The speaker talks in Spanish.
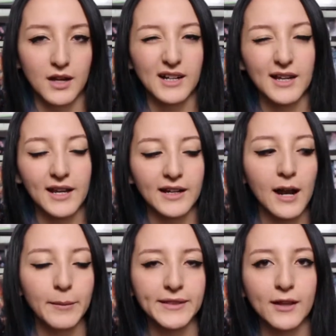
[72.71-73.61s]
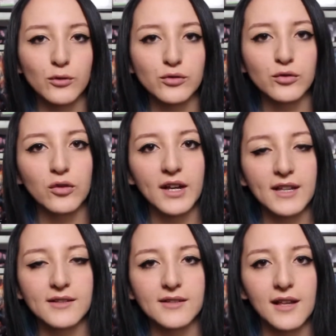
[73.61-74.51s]
El que generalmente uso
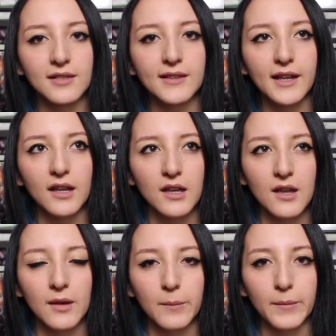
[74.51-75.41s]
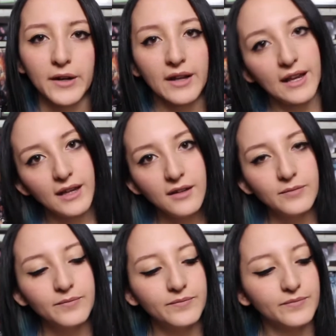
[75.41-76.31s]
es el de Mary Kay,
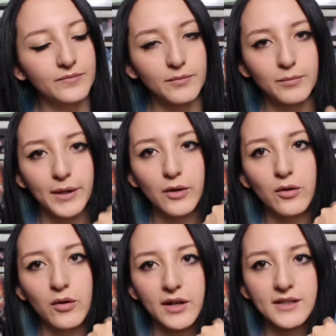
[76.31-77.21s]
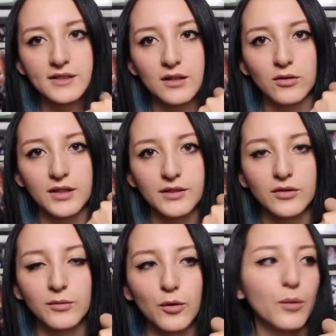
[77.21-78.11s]
pero en esta
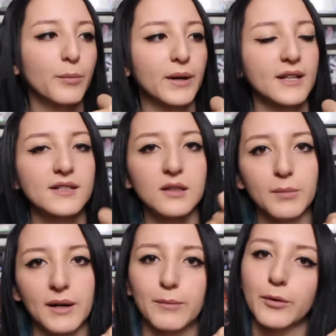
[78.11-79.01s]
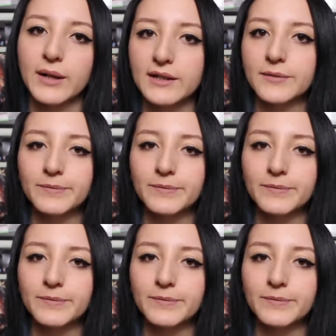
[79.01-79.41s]
ocasión compré este para probar.